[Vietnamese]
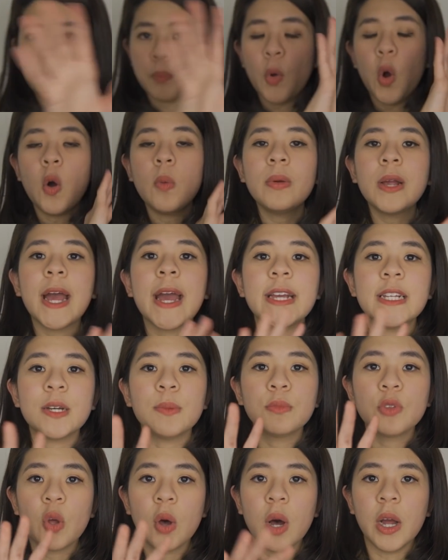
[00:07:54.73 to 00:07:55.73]
4 ngày
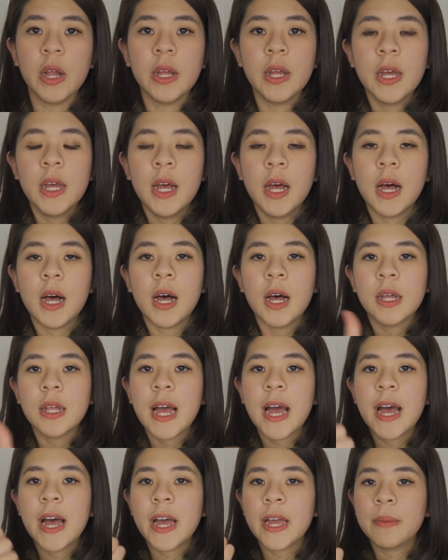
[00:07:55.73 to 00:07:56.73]
trong tuần ờ,
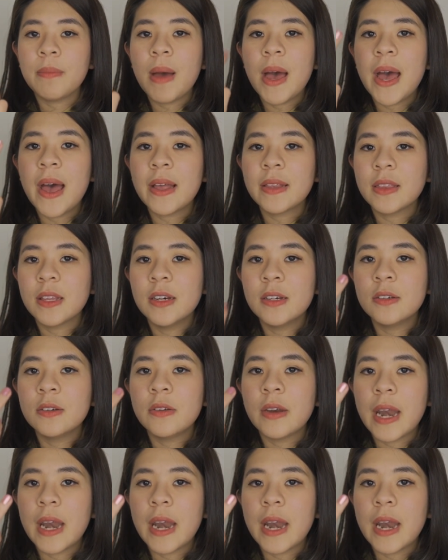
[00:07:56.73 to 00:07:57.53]
hai ba 3,